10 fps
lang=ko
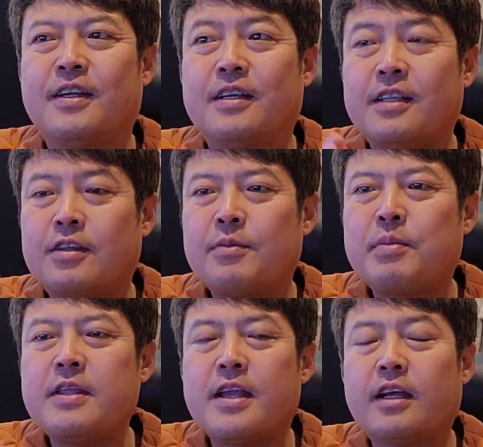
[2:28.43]
근데
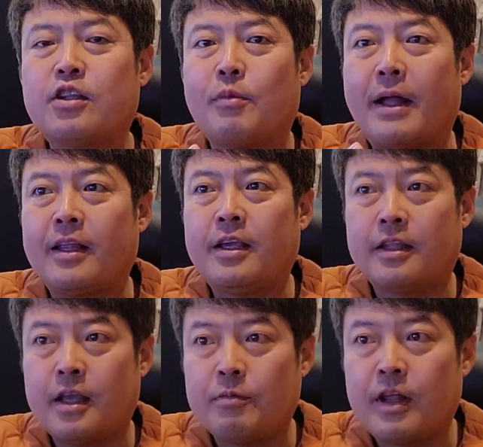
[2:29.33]
스핀 양이 더 많기
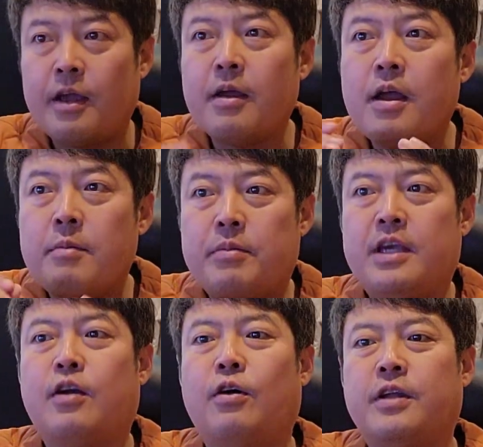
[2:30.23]
때문에
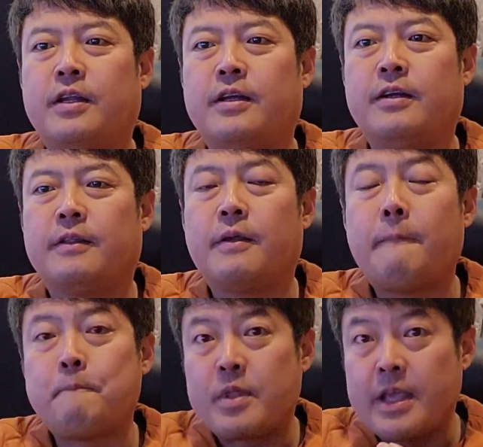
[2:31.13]
비거리는
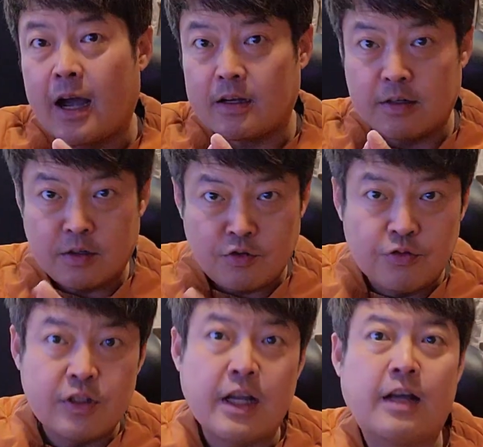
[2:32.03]
약
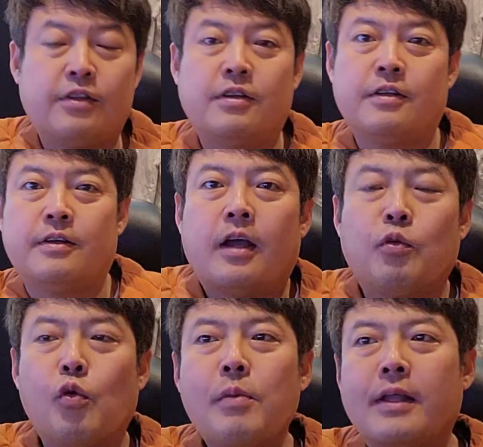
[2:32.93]
6야드, 한
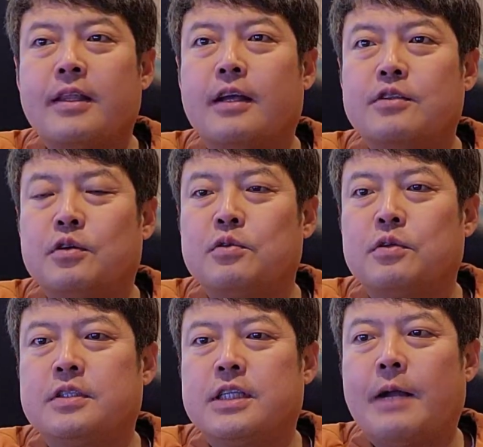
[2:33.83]
5m
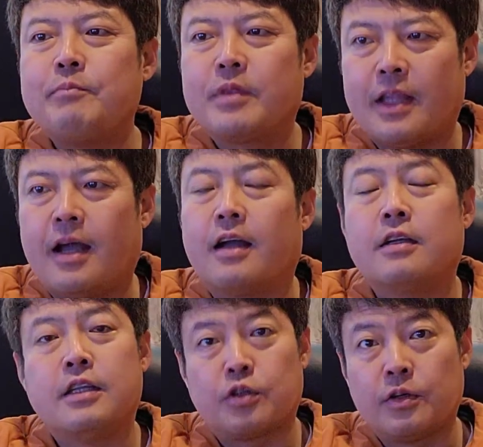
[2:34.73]
정도 짧다.
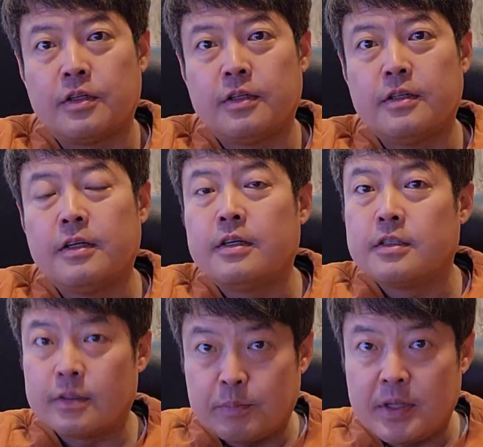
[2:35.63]
근데 저는
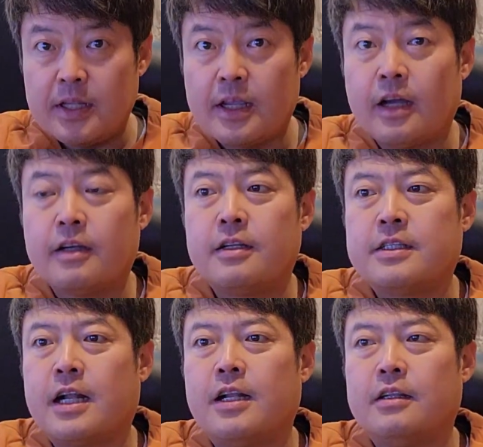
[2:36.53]
스핀 양을
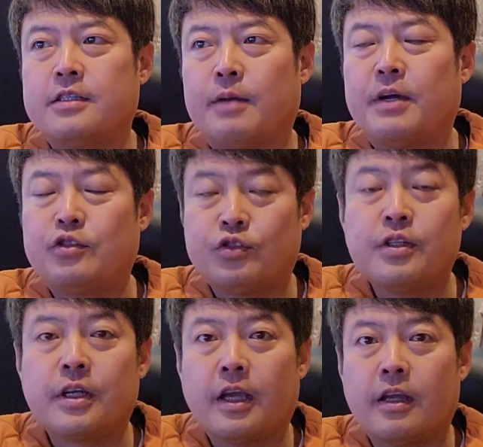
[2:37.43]
잘
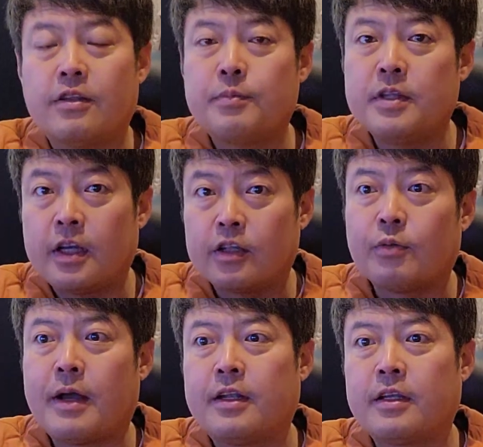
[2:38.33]
잡아주는 게, 스핀 양이 더
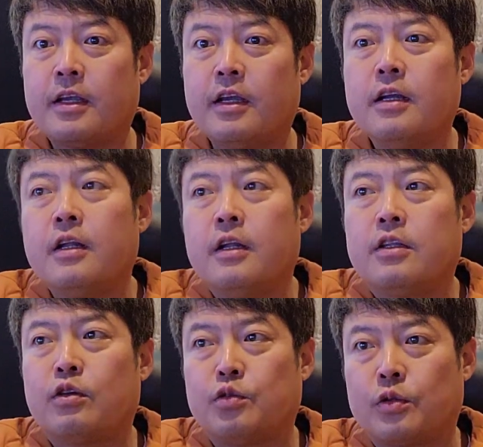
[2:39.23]
많은 게
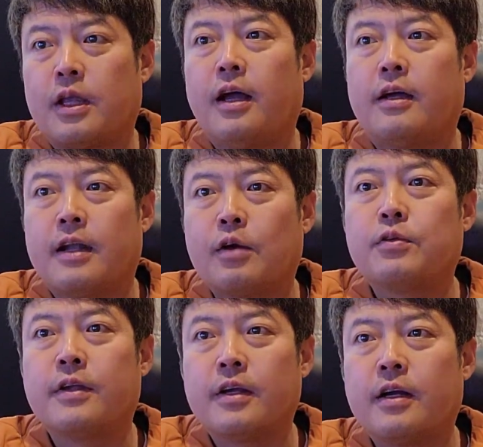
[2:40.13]
더
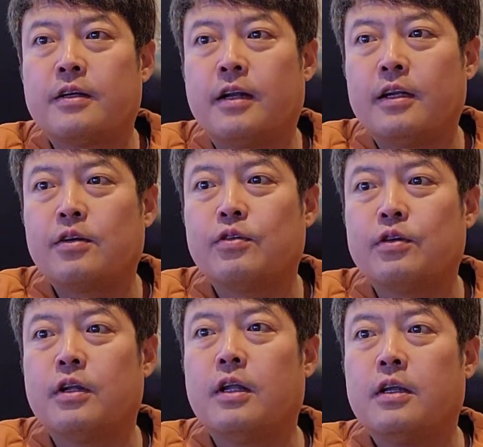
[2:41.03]
좋다라고 생각을 할
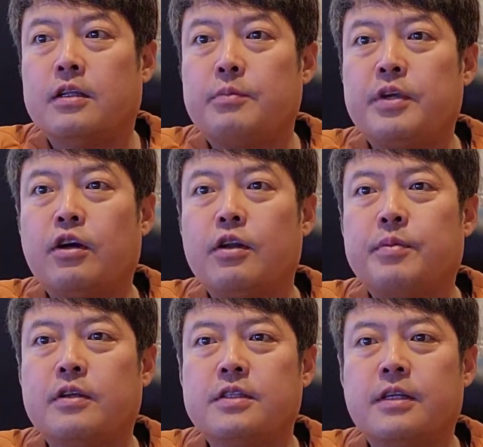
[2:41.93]
거고, 근데 비거리
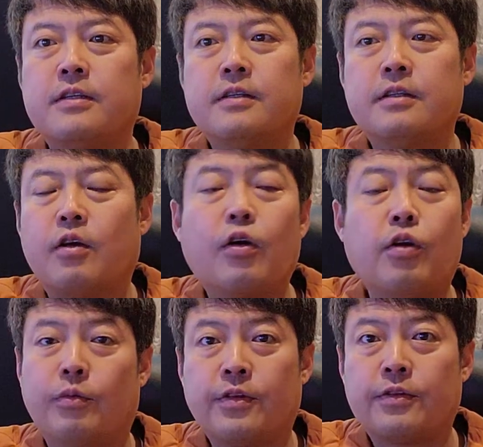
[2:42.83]
편차는 거의
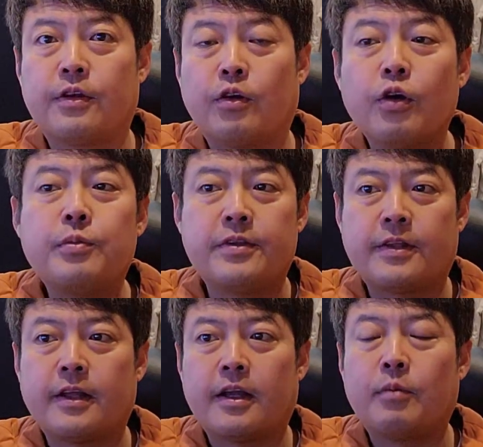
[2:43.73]
없었어요. 거의
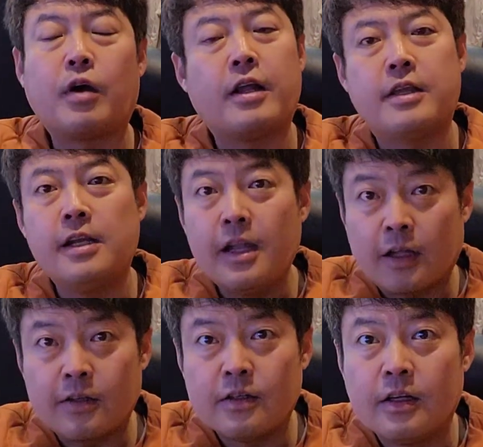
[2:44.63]
비슷하다. 한
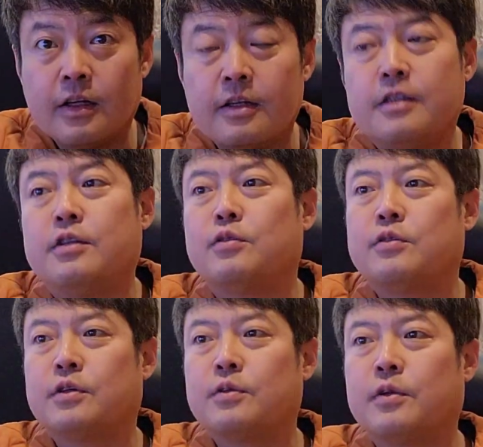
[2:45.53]
1야드 이
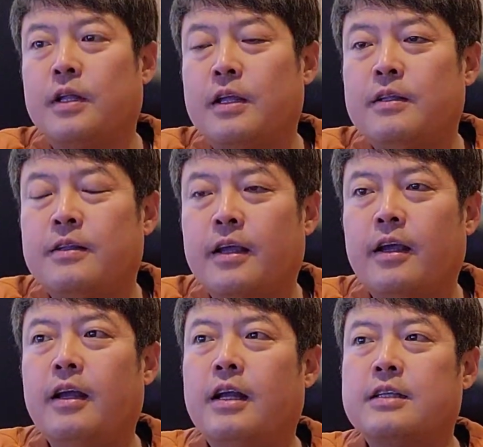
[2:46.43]
정도로 돼
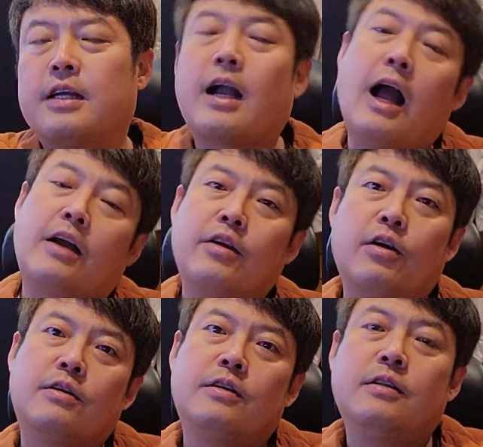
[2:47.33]
있는데, 자,
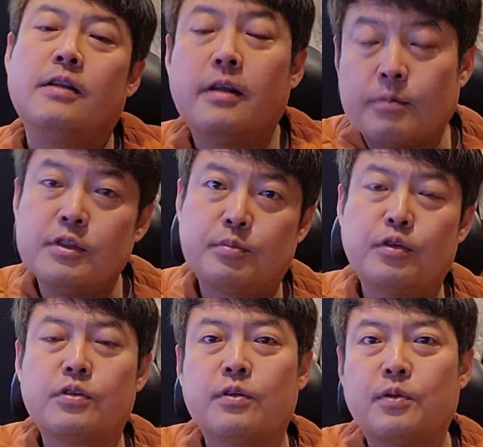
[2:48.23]
가격은
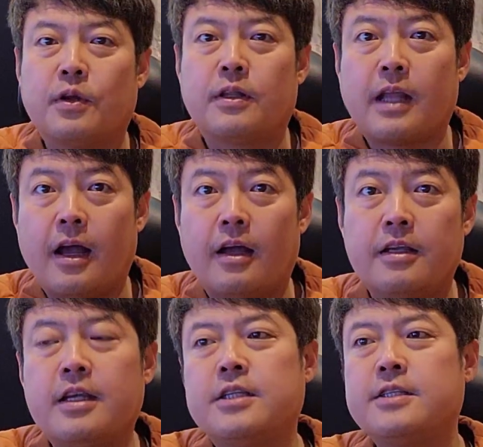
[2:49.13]
30% 정도였다.
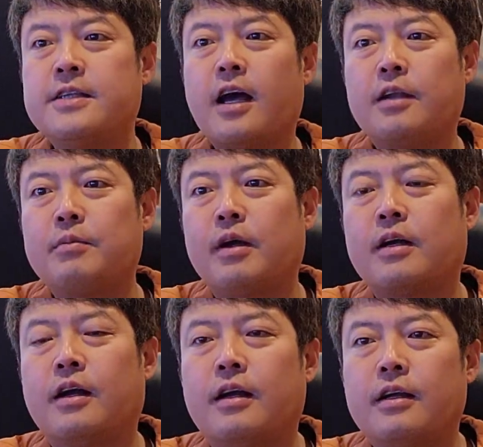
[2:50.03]
이게 시사하는
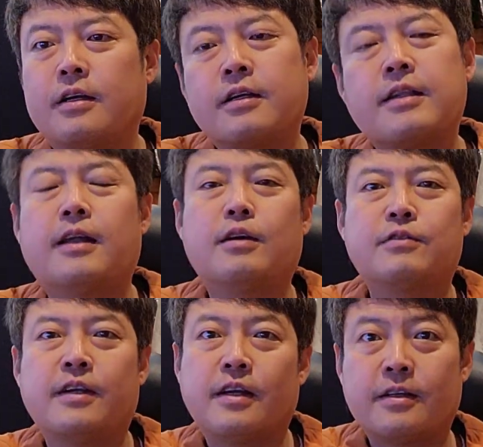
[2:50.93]
바가 크다라고
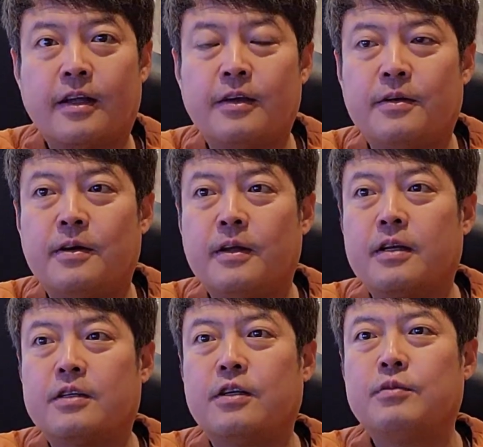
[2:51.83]
생각을 해요.
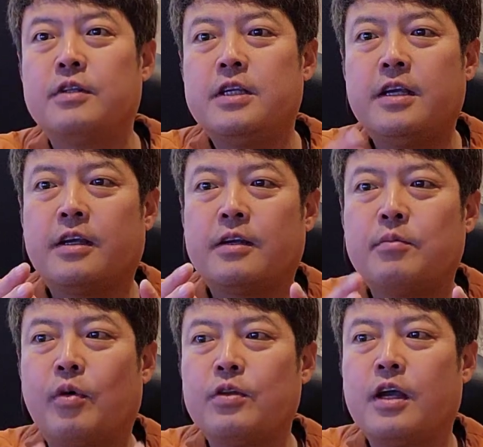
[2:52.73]
그러면 이
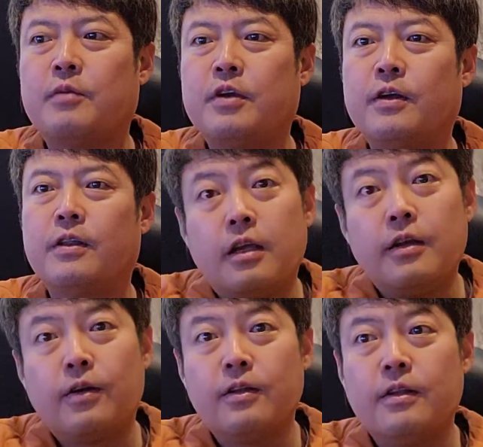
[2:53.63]
얘기는 뭐냐면
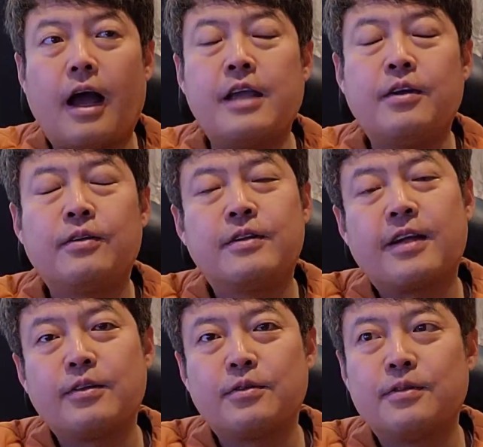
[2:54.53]
이런 아이언을
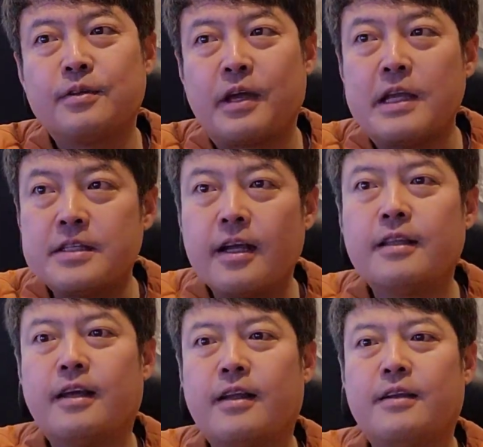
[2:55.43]
사도
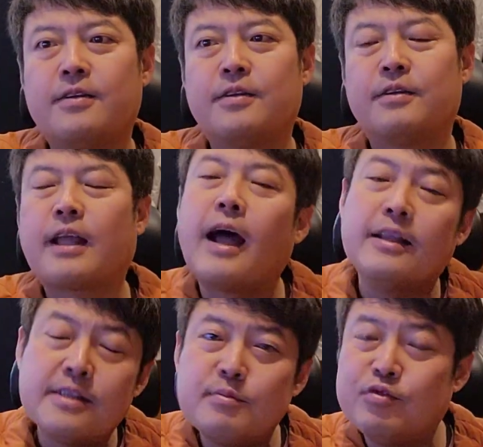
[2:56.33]
괜찮다라는 거예요.
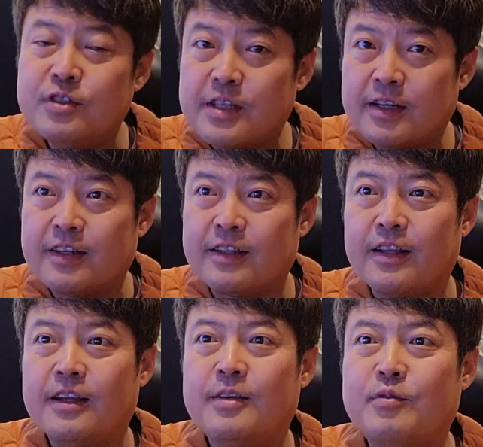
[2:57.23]
단지 문제는
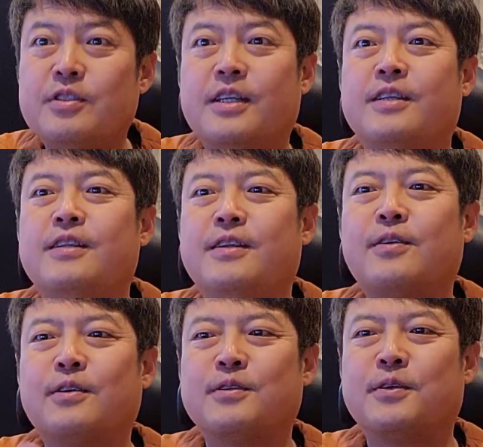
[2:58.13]

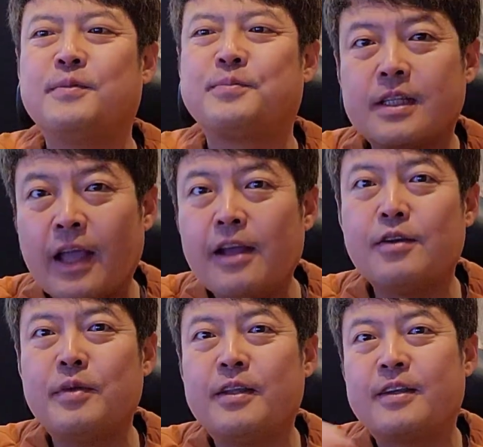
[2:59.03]
이런 거죠.
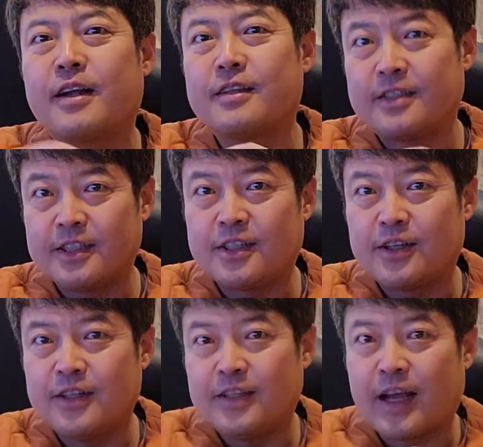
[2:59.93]
테일러메이드가
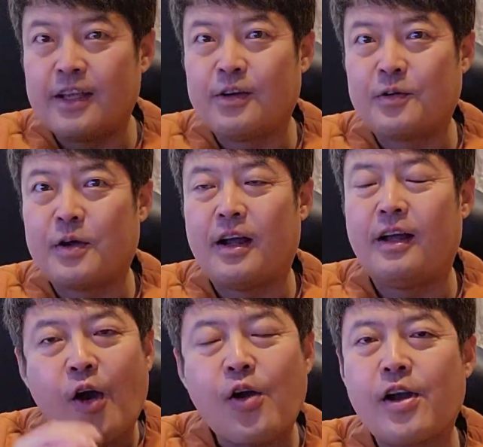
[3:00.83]
찍혀있는 아이언과
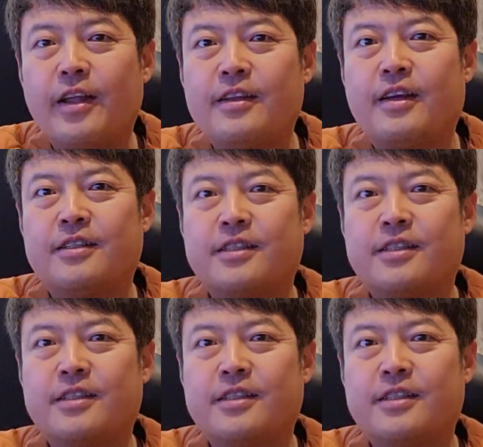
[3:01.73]
커클랜드가